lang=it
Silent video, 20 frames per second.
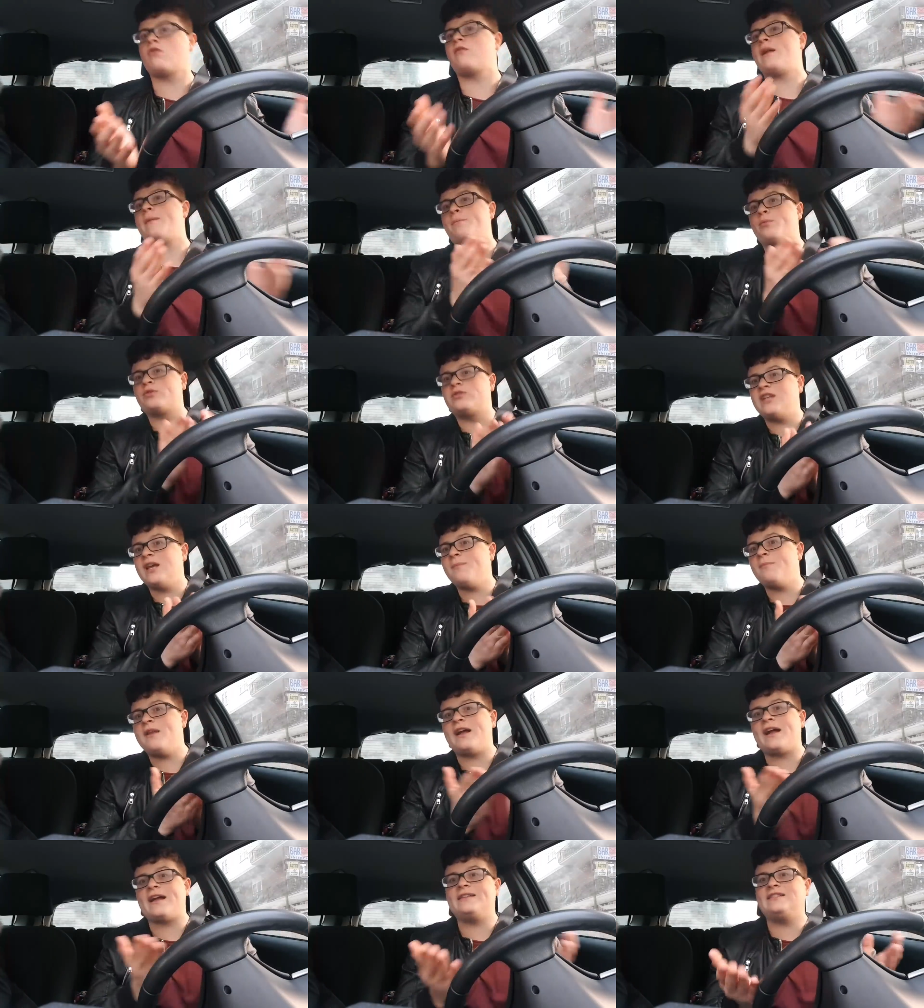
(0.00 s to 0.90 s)
Non è
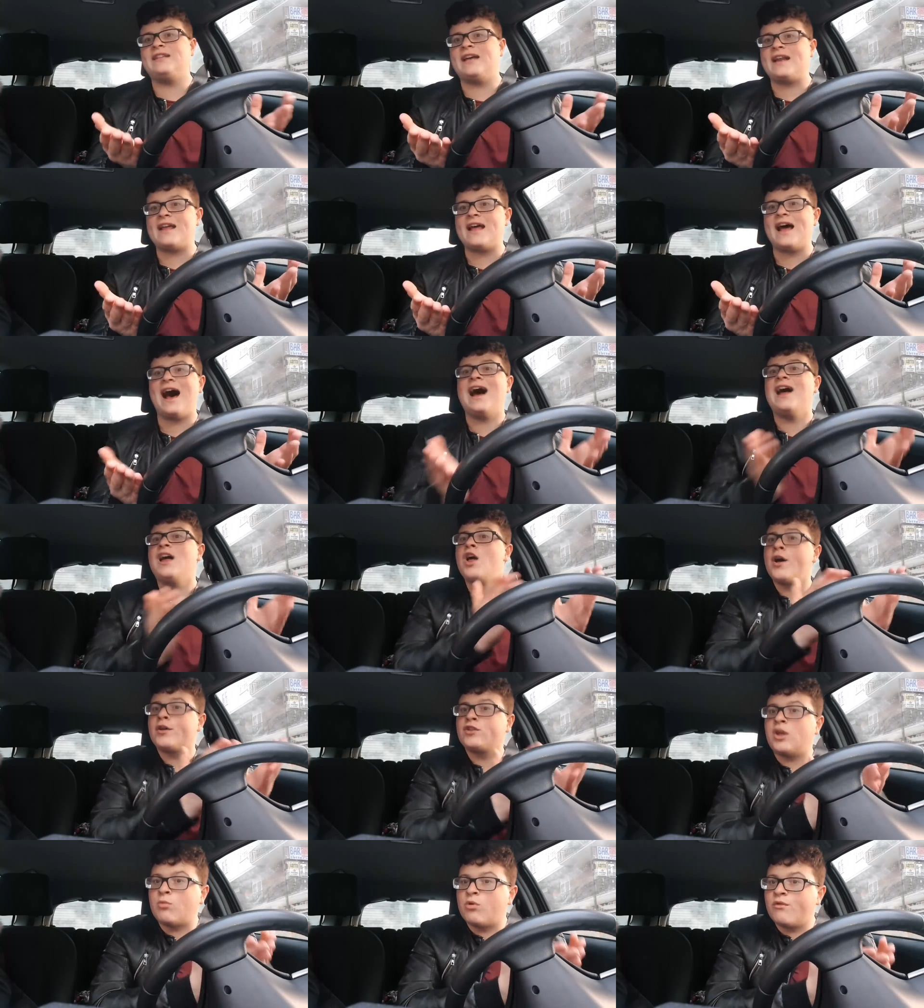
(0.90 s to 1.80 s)
possibile che in Serie A
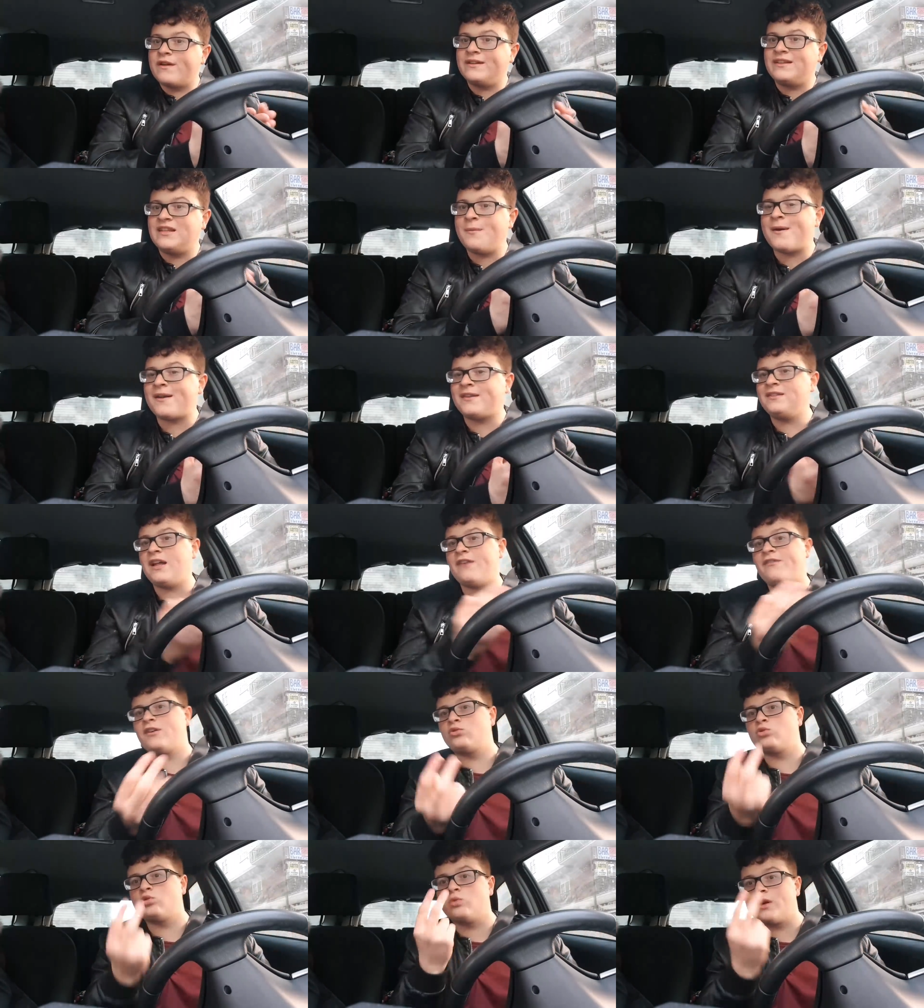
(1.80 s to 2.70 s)
dopo 20 partite hai
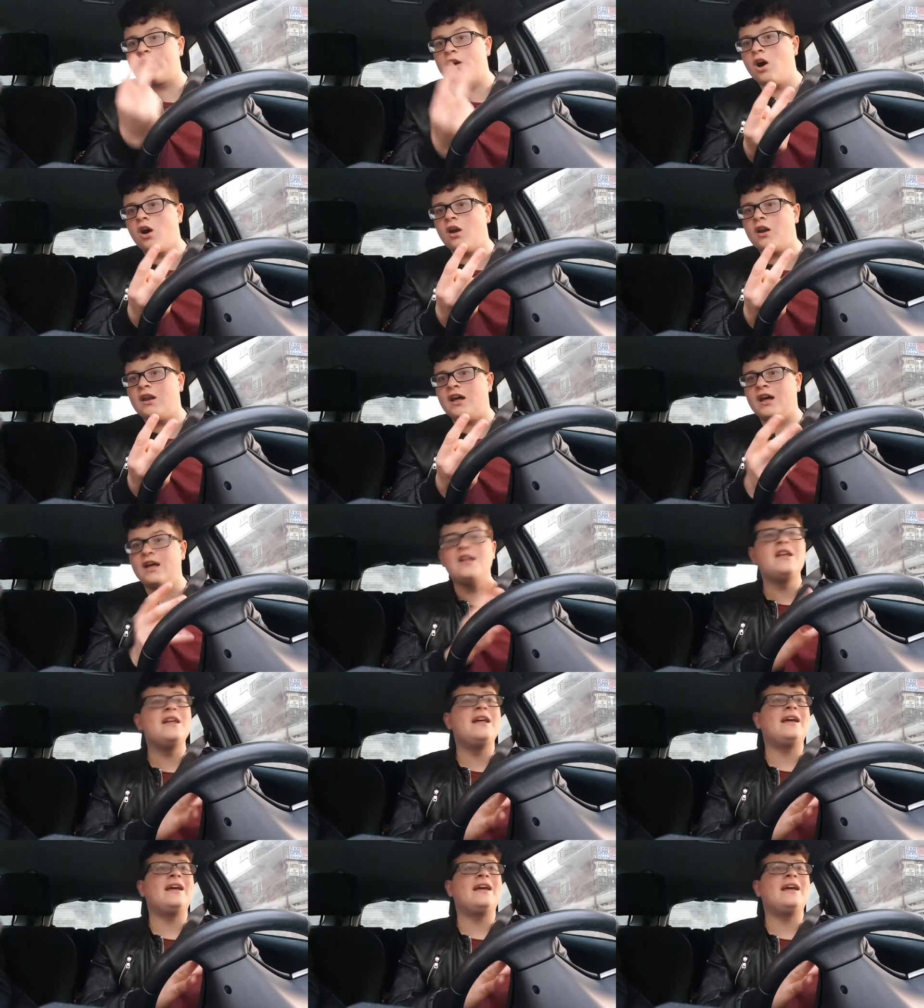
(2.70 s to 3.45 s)
fatto due gol.